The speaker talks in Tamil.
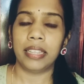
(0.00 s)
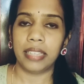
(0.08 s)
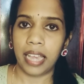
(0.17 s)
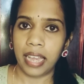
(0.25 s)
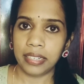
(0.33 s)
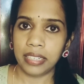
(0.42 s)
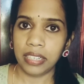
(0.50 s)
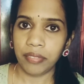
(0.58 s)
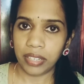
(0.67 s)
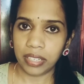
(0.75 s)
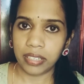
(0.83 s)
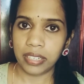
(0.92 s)
அந்த ஆக்டிவ்
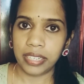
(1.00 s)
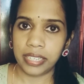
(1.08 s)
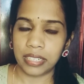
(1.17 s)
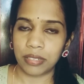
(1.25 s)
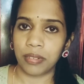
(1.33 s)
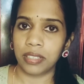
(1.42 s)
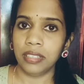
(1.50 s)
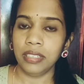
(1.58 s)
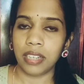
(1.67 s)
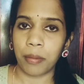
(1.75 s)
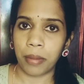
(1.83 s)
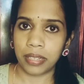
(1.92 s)
இன்க்ரீடியன்ஸ் வந்து
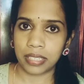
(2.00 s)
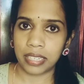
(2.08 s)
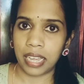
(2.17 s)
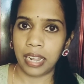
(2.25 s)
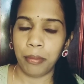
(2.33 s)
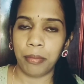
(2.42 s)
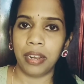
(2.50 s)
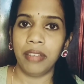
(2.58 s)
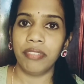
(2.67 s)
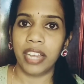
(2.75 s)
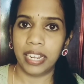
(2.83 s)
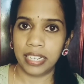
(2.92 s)
நம்ம ஸ்கேல்பில்
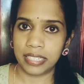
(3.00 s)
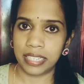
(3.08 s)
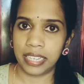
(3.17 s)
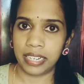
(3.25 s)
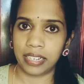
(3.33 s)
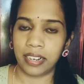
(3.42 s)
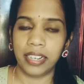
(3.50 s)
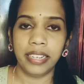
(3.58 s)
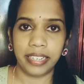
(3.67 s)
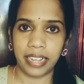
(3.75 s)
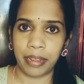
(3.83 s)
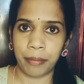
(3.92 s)
வேலை செய்கிறதுக்கான
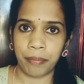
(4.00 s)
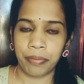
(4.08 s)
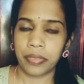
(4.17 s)
டைம்